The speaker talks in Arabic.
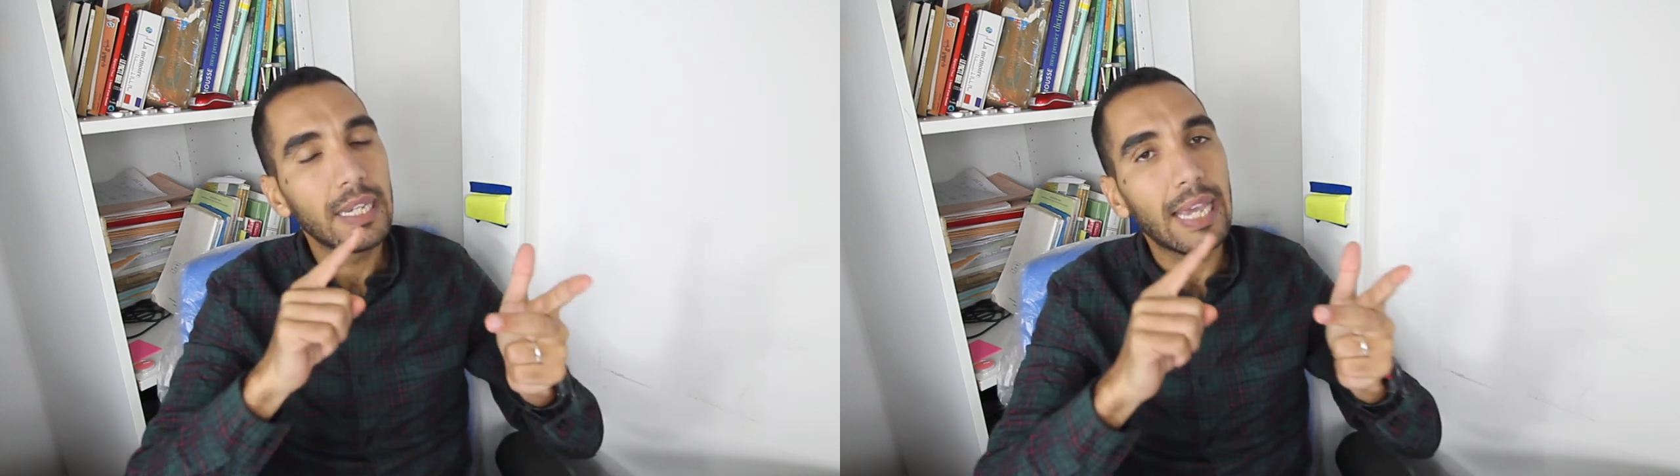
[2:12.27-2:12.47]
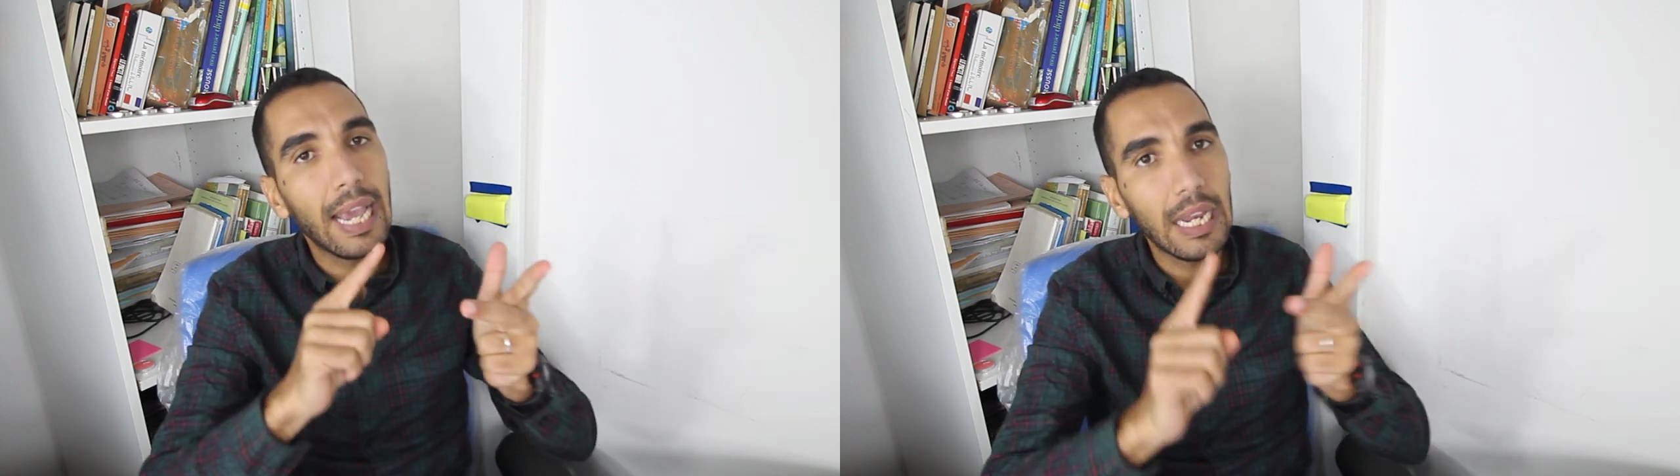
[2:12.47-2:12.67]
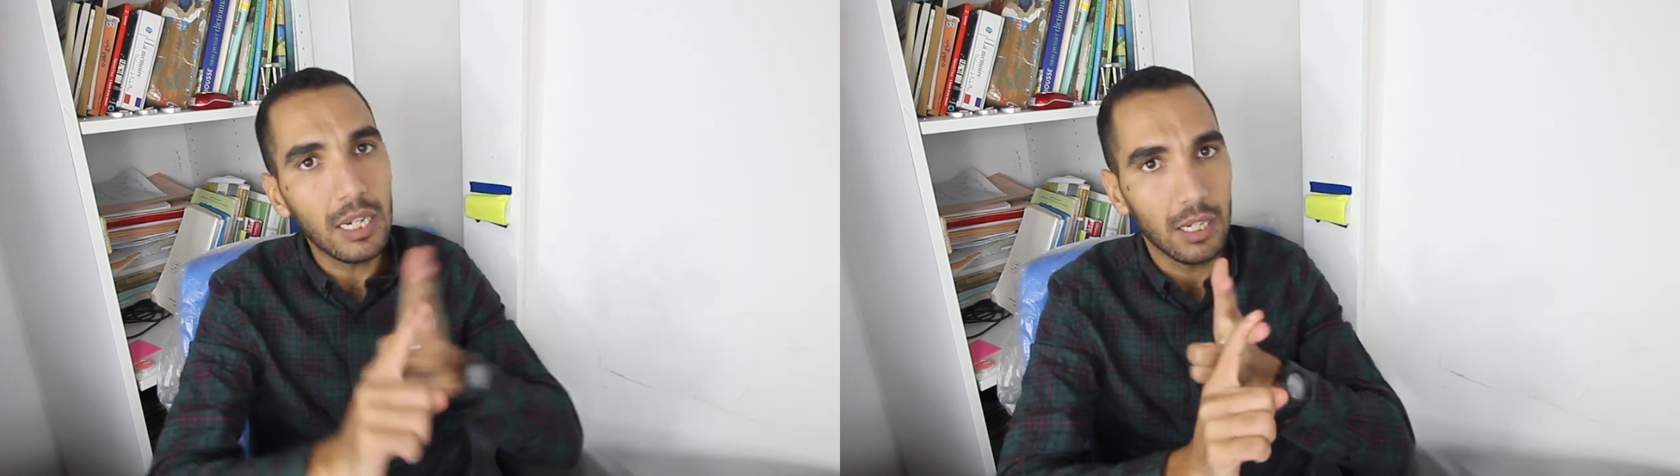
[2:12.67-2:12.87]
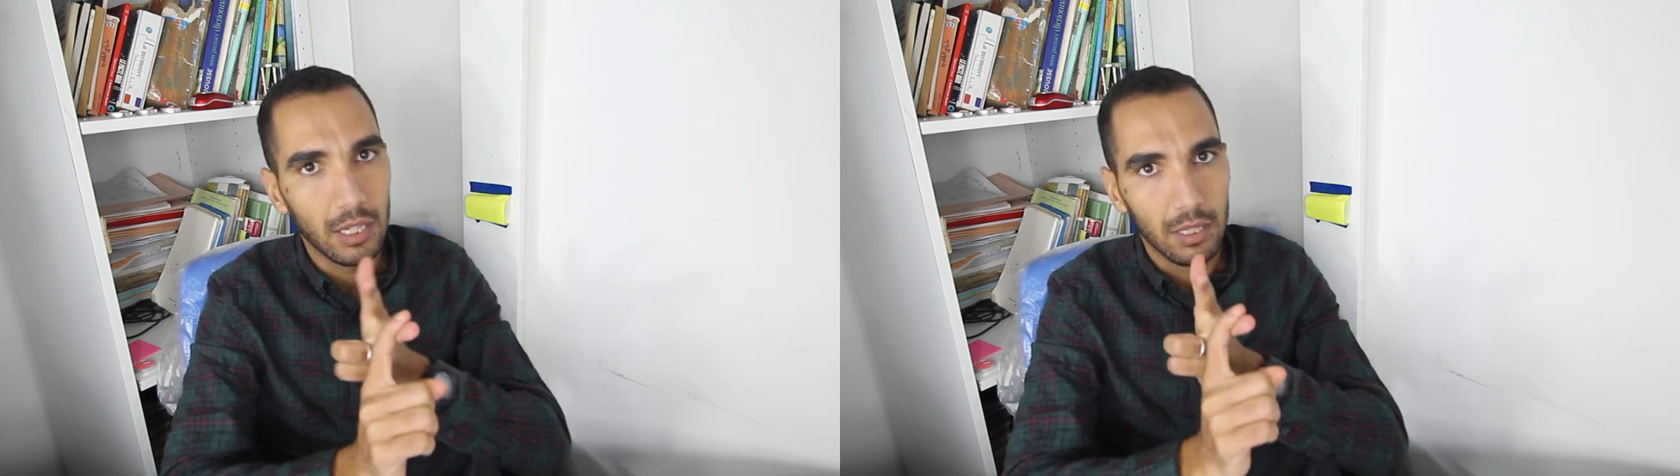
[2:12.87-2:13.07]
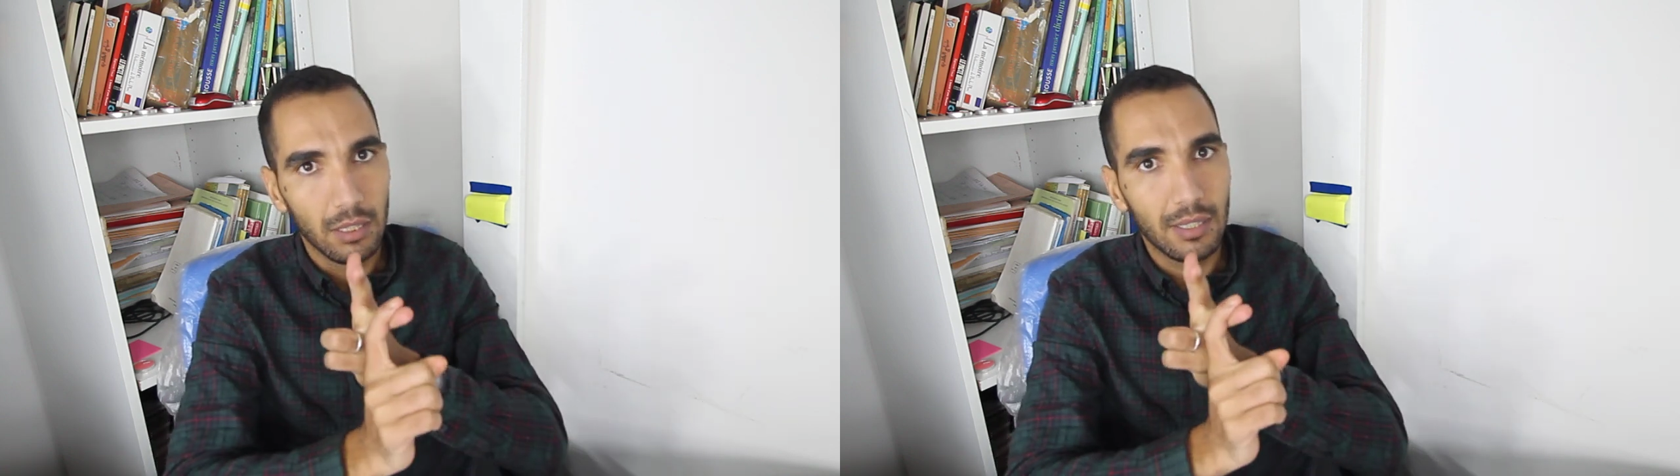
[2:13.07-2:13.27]

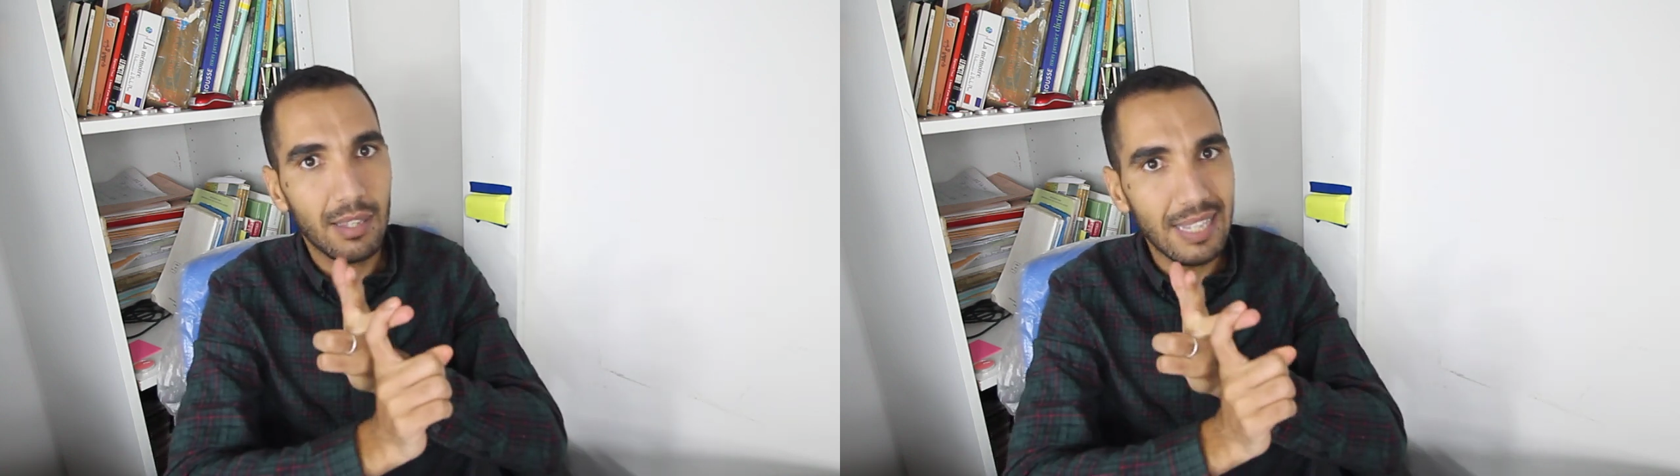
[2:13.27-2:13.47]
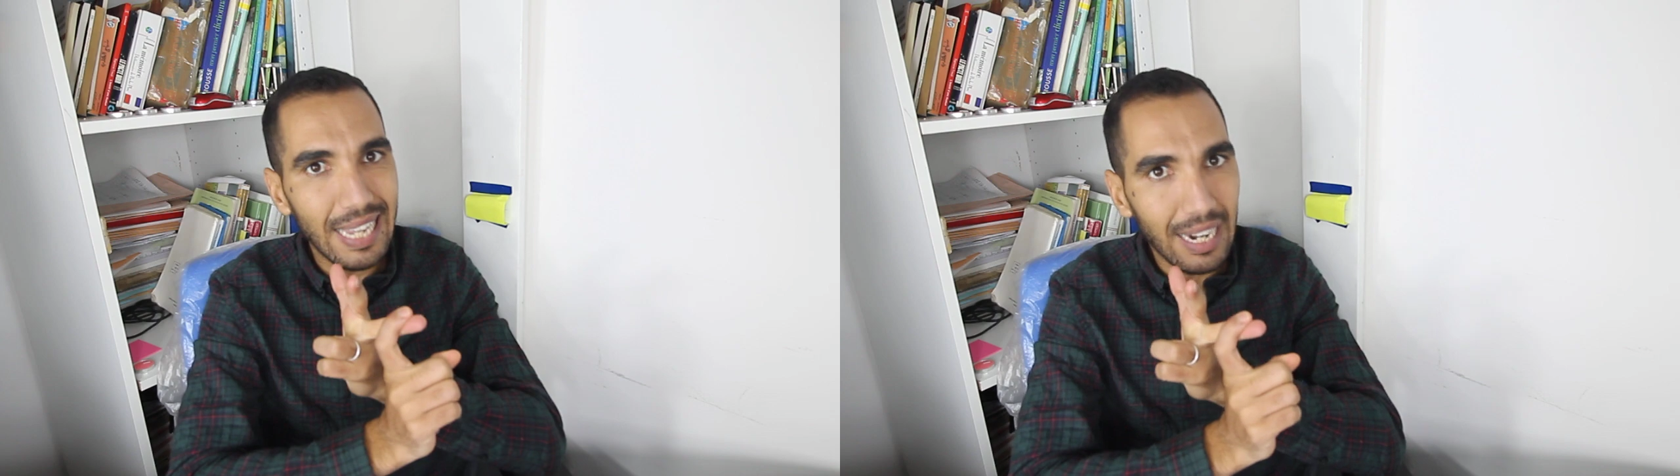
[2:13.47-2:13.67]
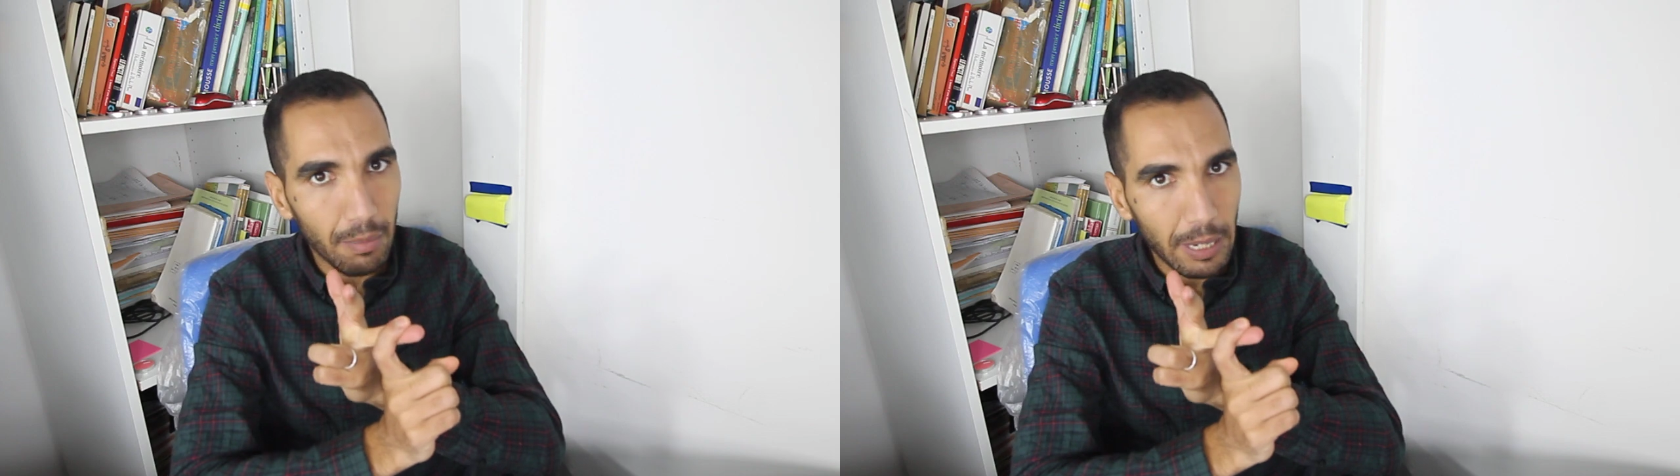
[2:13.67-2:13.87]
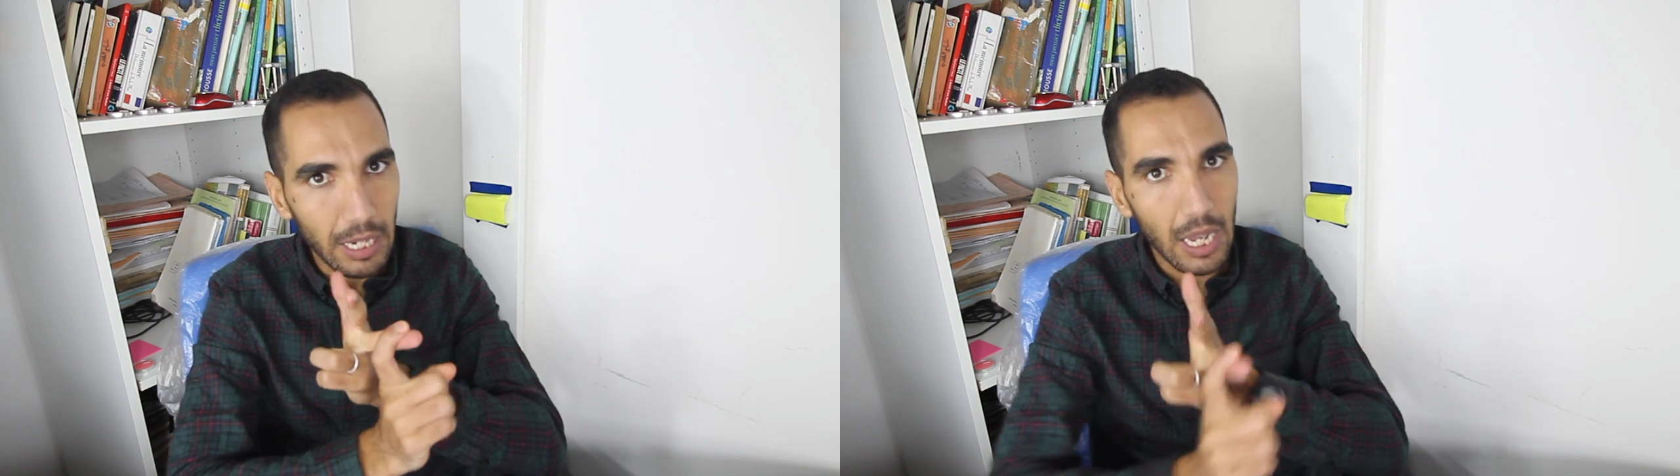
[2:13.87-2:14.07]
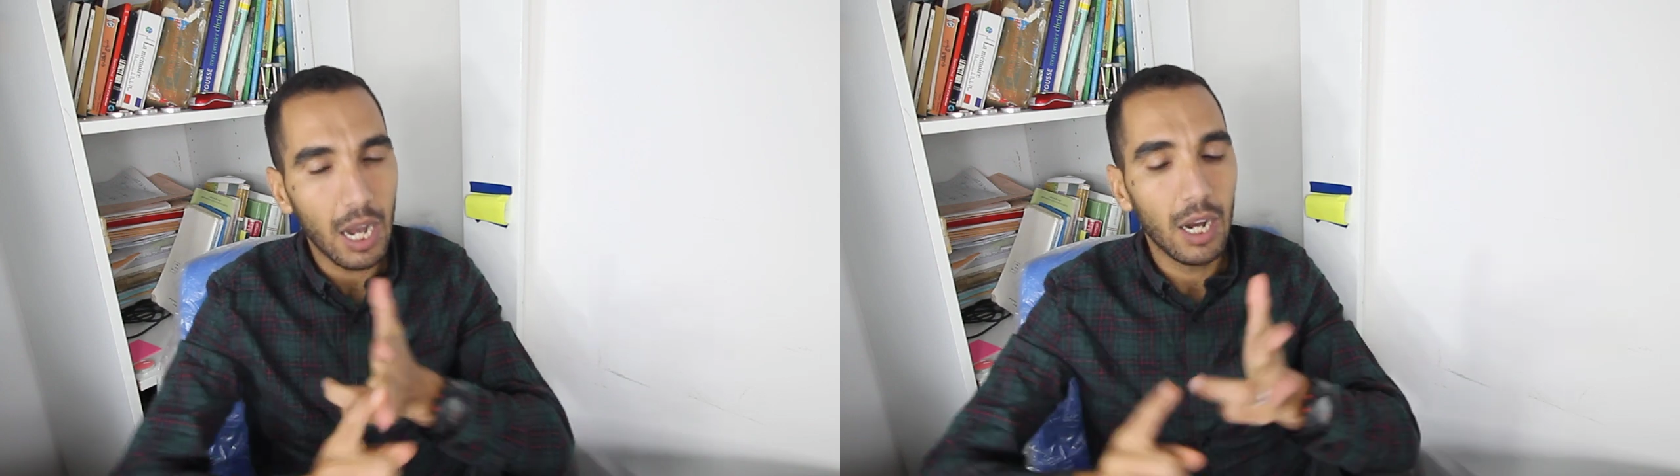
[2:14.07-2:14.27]
كاين تكسير
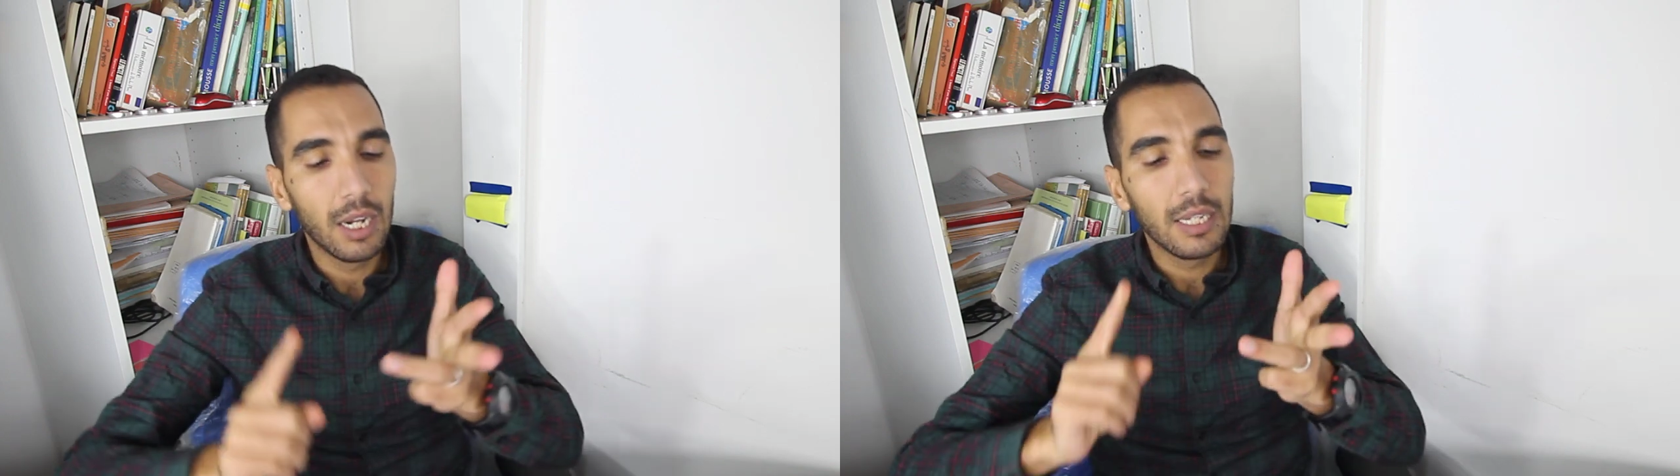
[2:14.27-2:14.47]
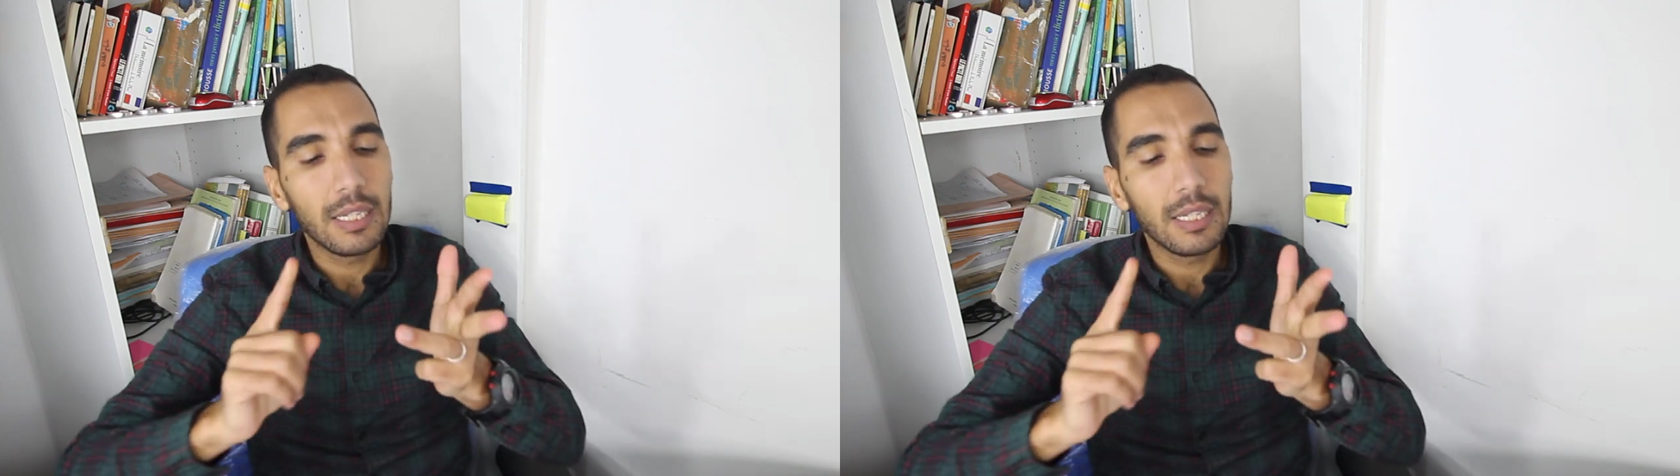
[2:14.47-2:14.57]
البنيه